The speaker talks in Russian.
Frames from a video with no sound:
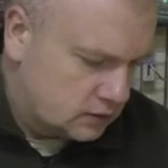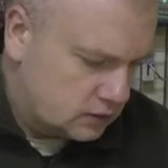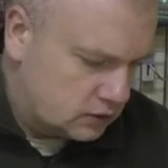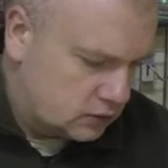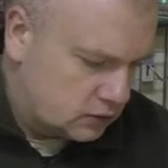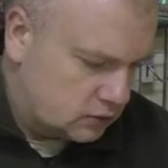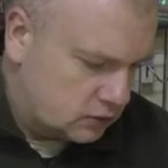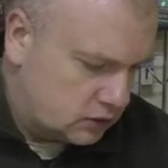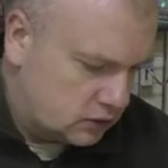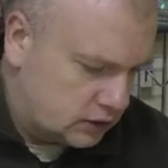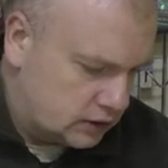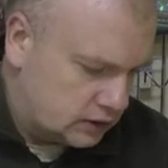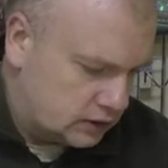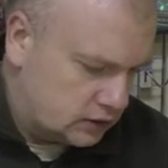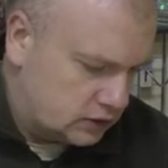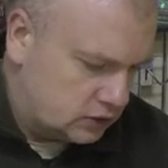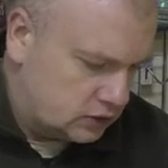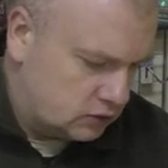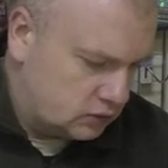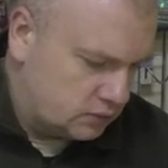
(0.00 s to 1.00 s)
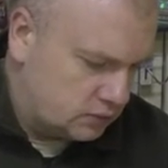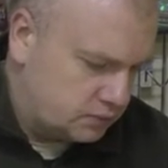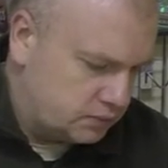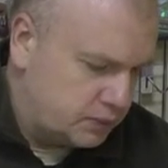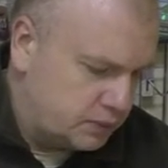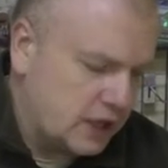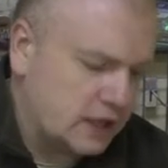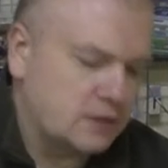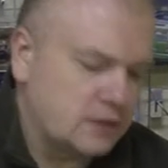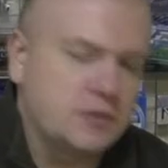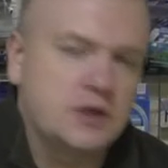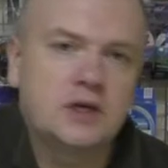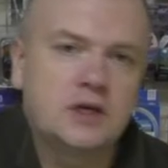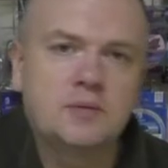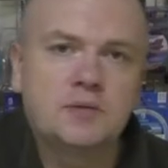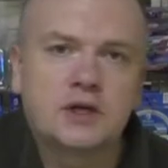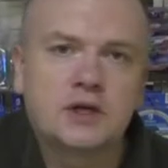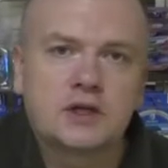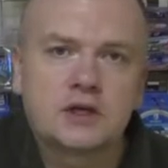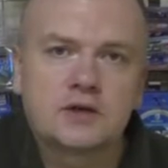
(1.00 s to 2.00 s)
сколько здесь, ну, 5
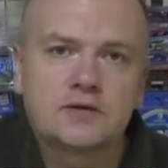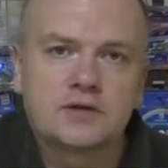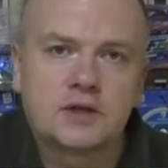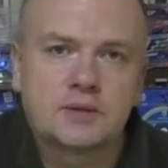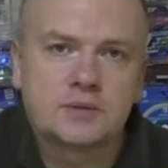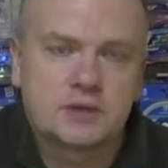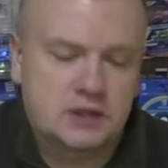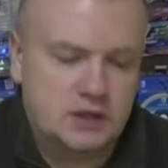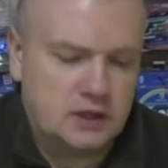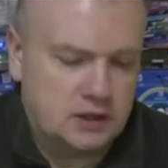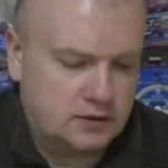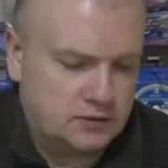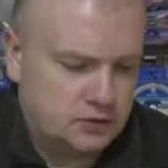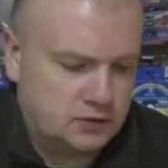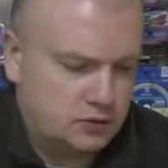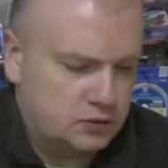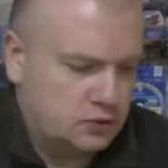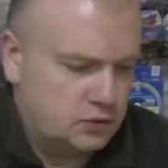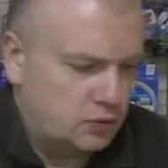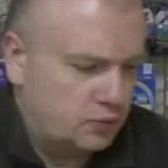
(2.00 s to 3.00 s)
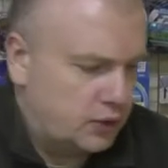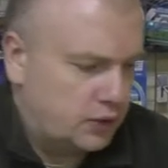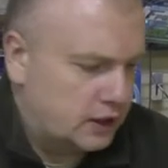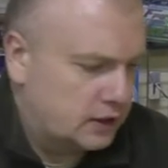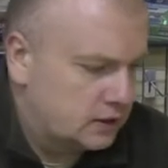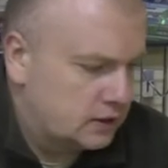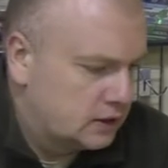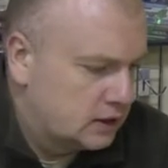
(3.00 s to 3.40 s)
миллиметров там, скорее всего, тюльпан.